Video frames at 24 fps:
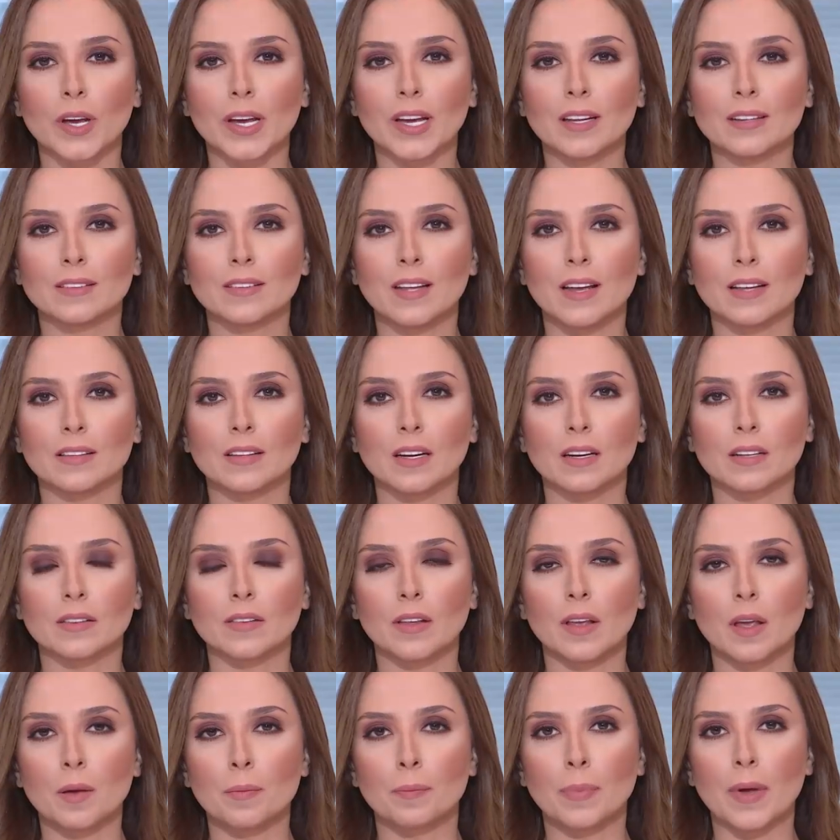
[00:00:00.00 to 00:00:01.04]
تعيد
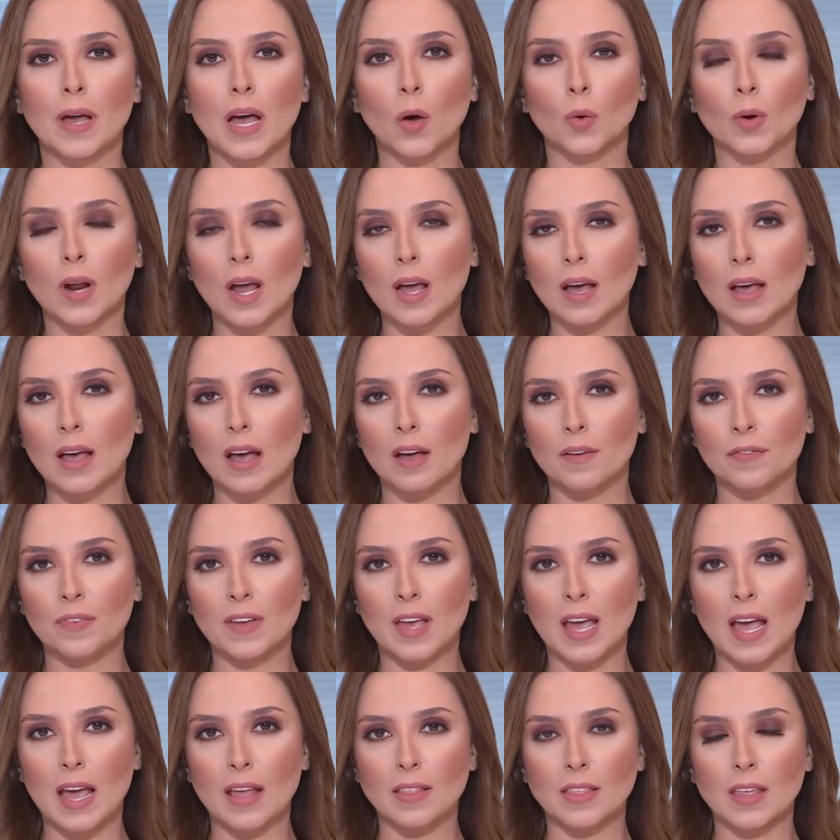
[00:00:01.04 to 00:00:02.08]
ترتيب اوراقها
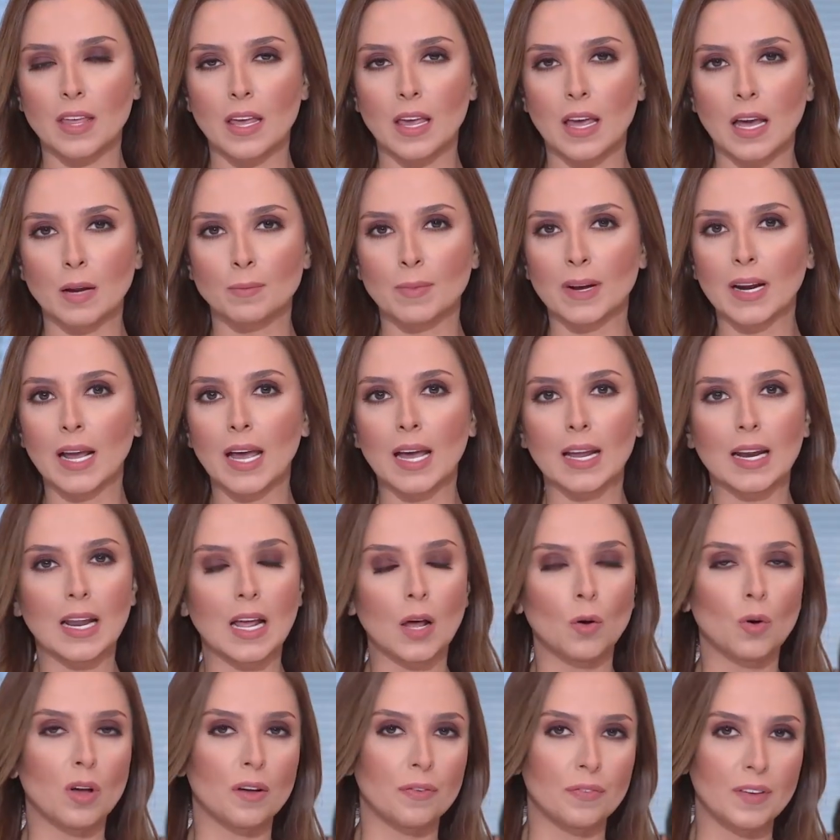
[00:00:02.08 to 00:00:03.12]
في هذه
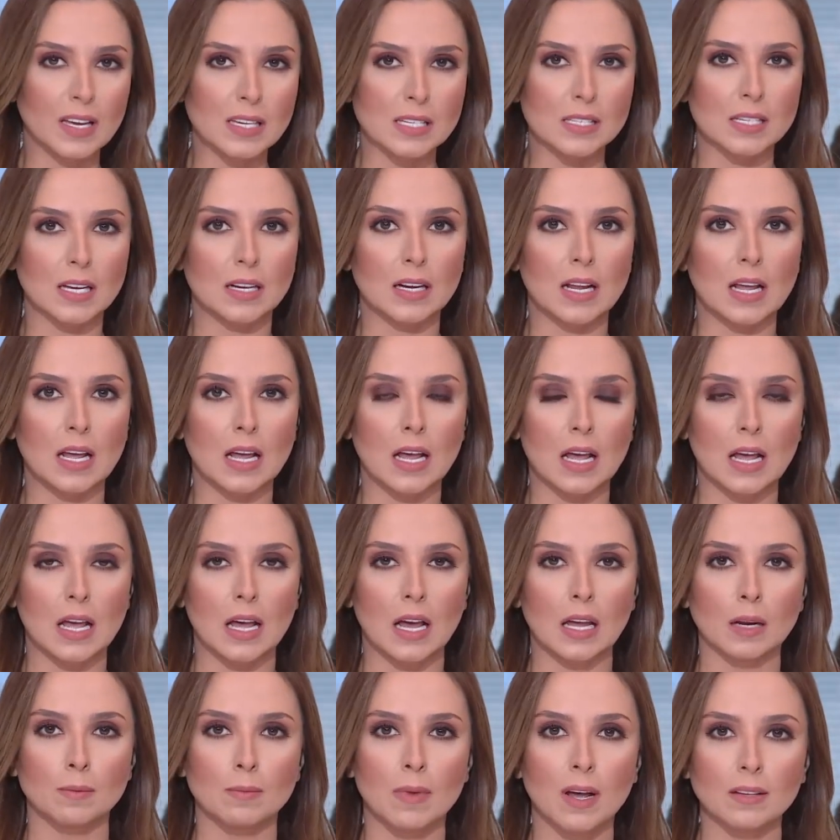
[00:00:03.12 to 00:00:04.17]
المرحله وفي
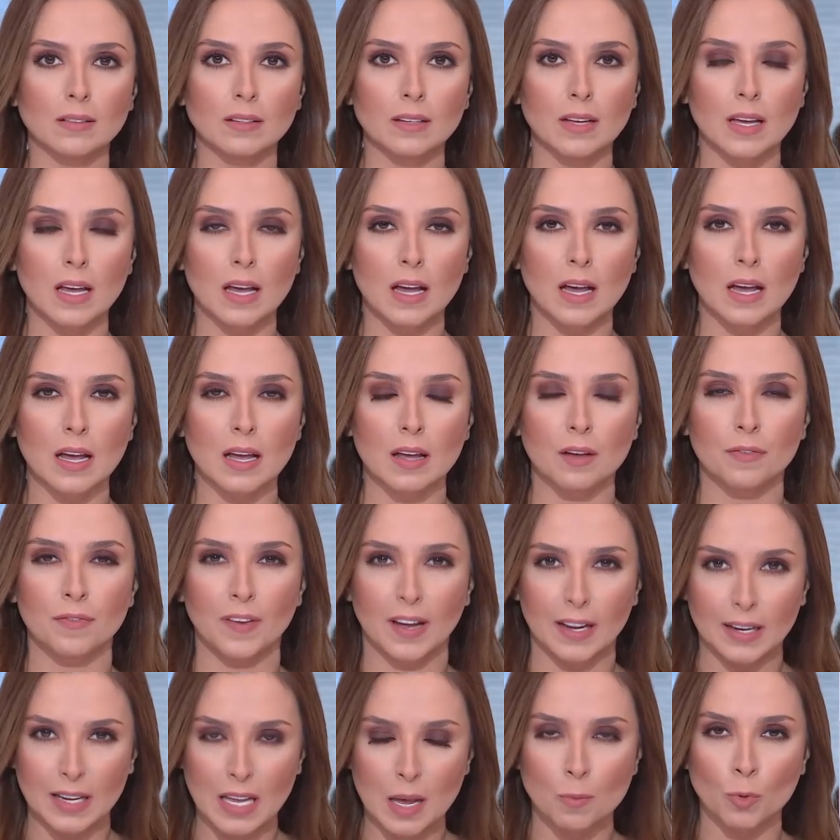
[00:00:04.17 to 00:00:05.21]
السنه الماضيه
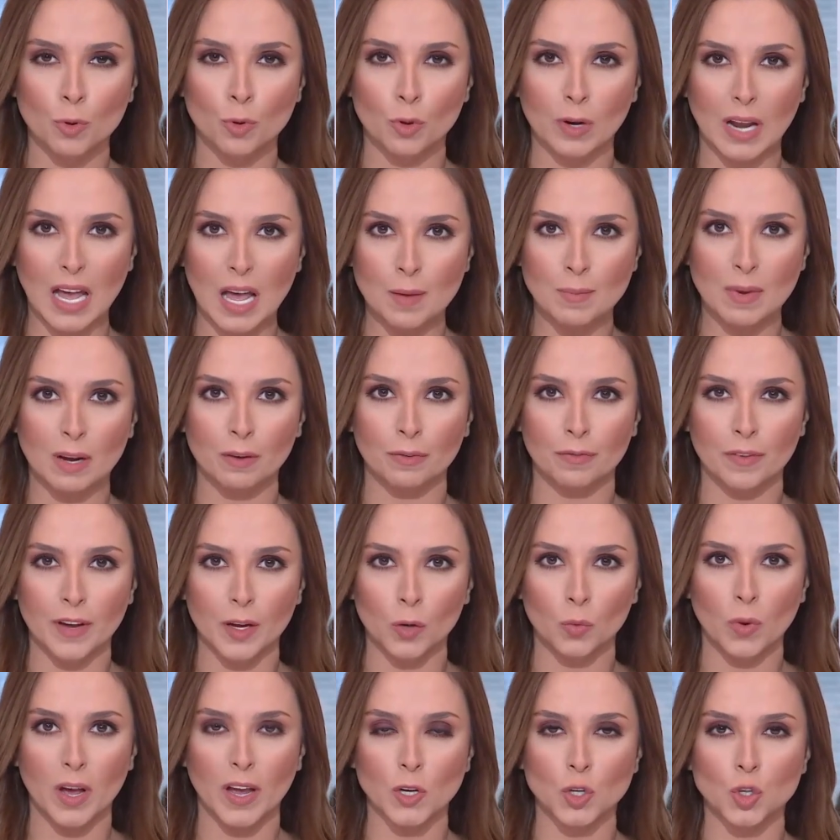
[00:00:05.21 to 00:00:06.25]
فعليا منذ العام
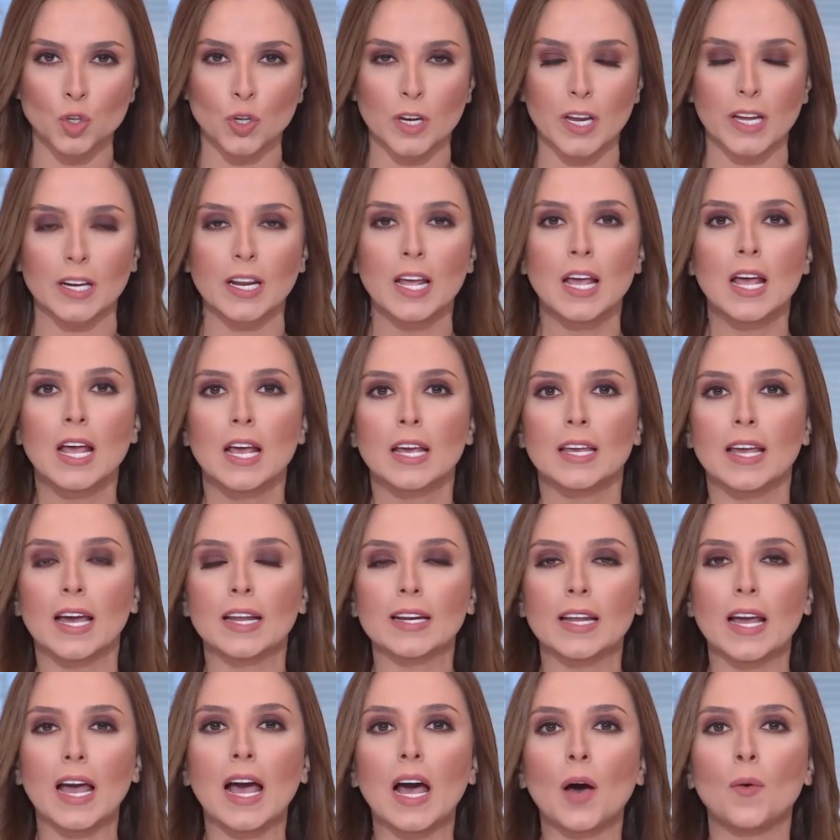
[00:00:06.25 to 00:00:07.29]
2020
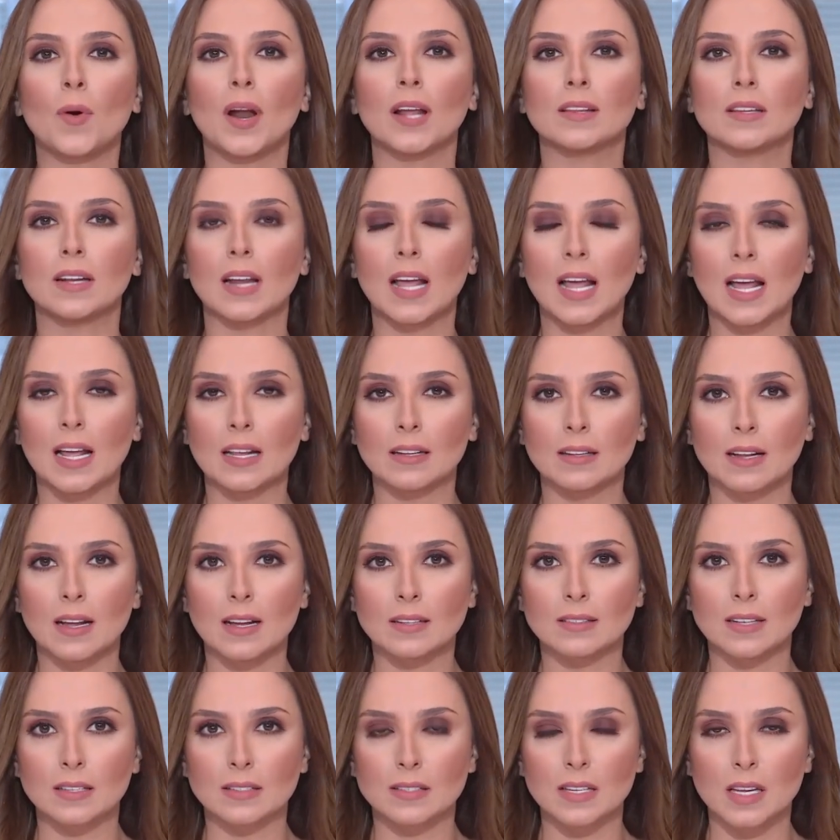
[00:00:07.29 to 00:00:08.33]
يعني حاولت
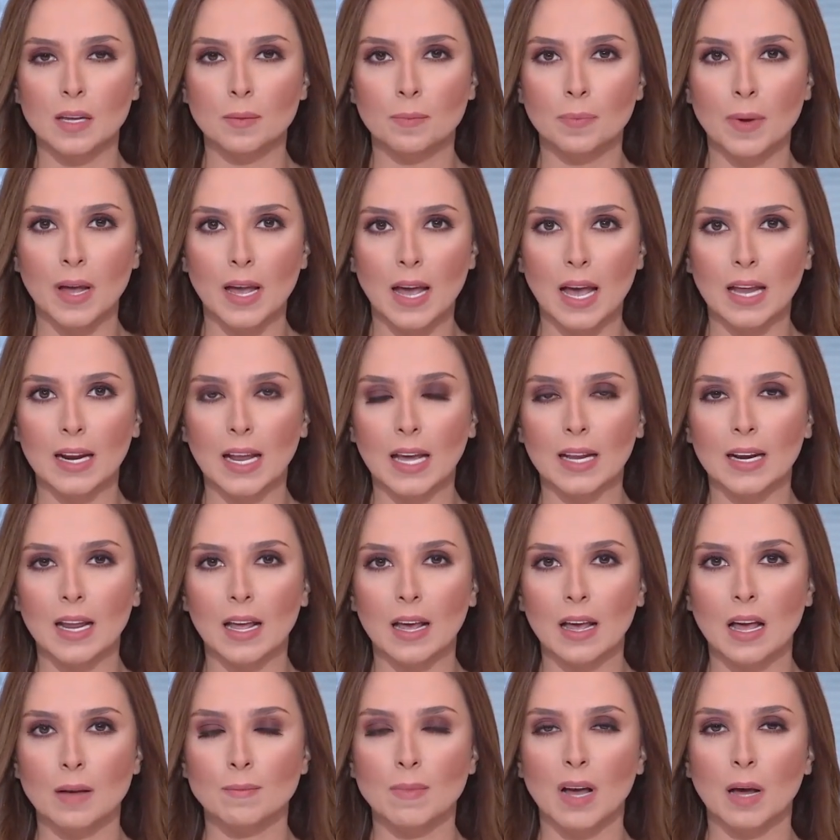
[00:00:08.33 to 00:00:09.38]
الان ترتيب
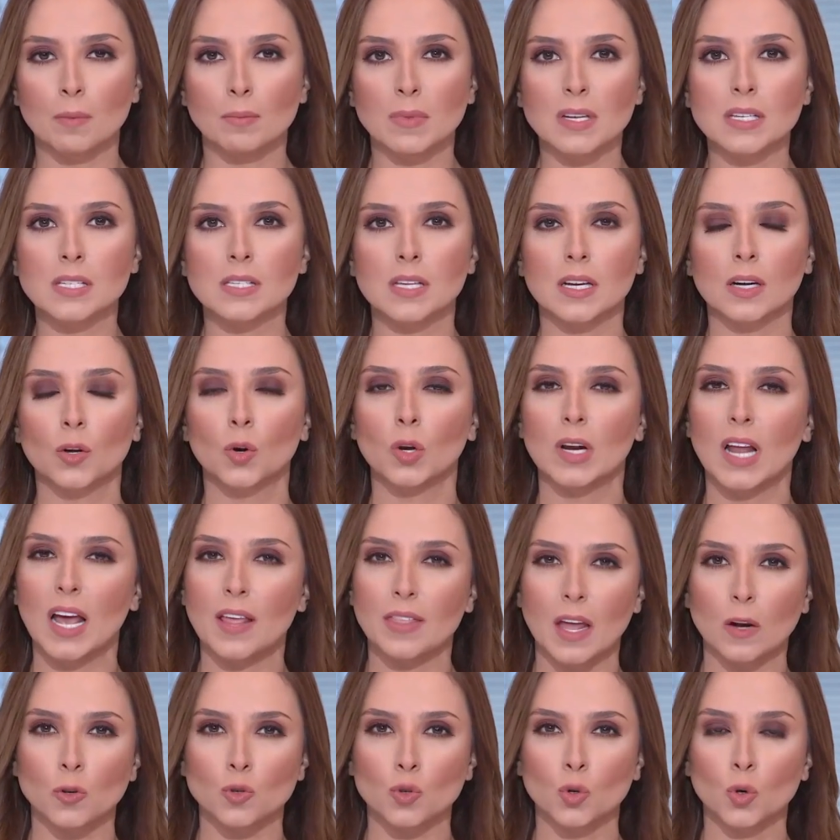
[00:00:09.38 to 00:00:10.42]
العلاقه مع مصر كل
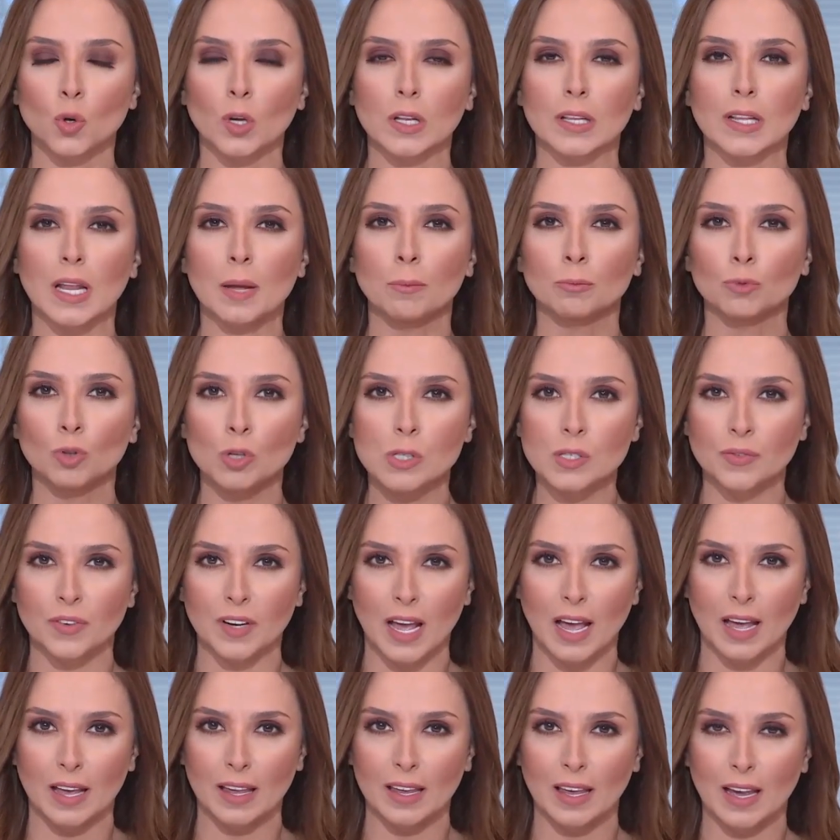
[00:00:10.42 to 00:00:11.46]
هذه الجهود لم تسفر
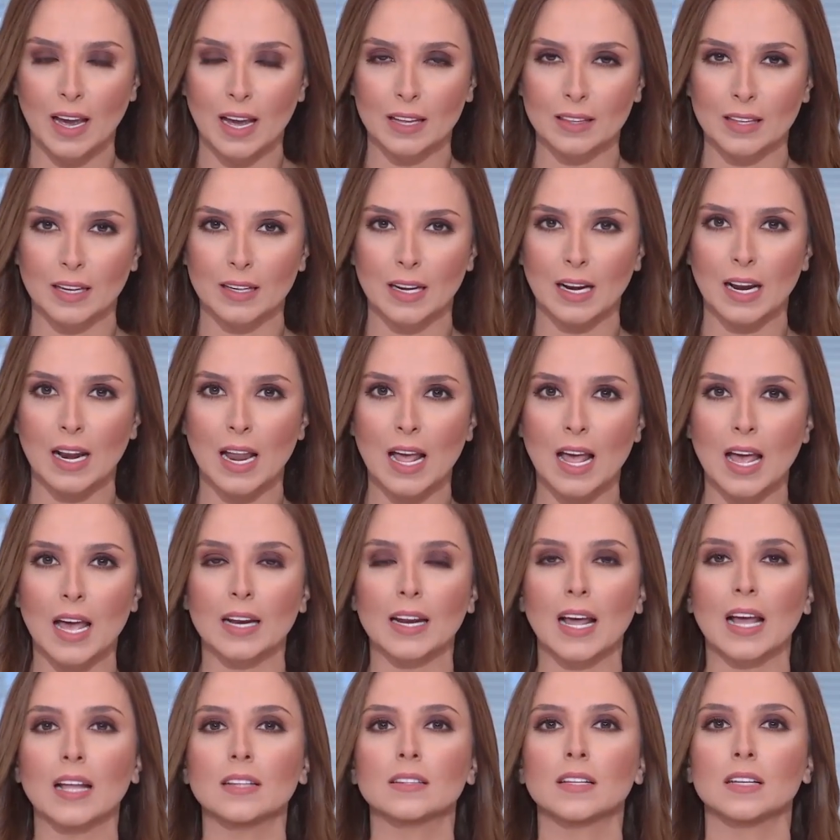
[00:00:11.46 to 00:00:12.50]
حقيقه الى
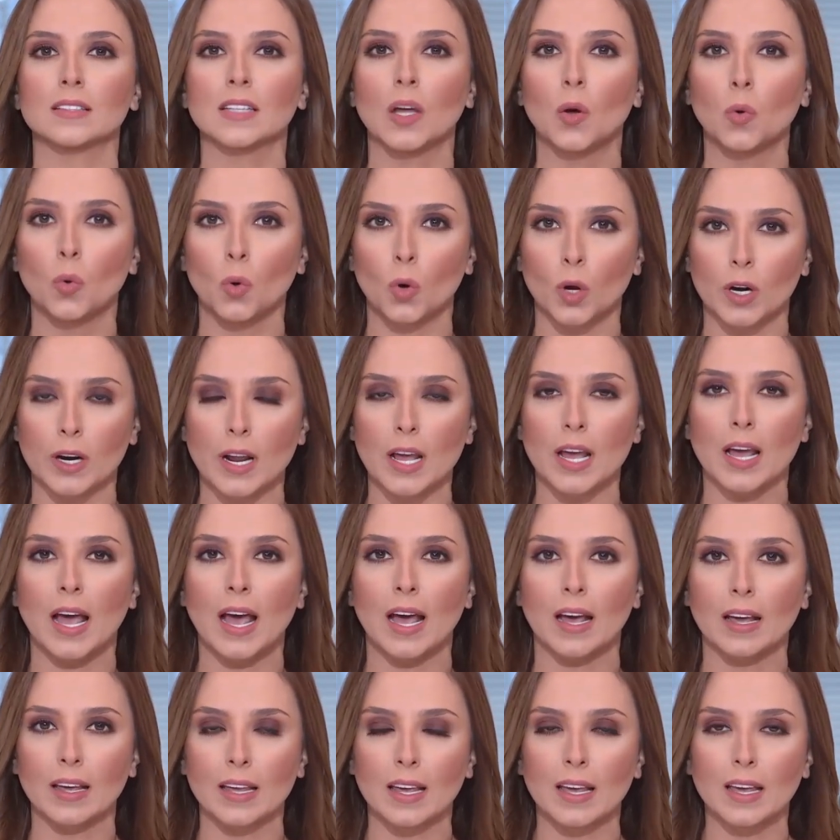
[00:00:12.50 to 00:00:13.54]
الان عن تطور
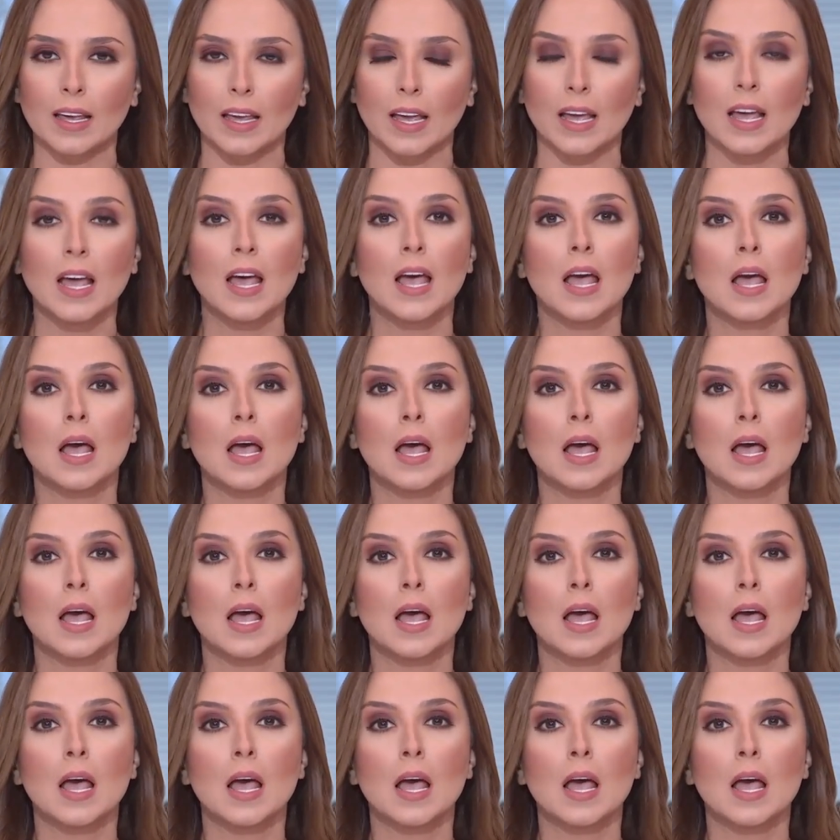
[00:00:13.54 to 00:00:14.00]
حقيقي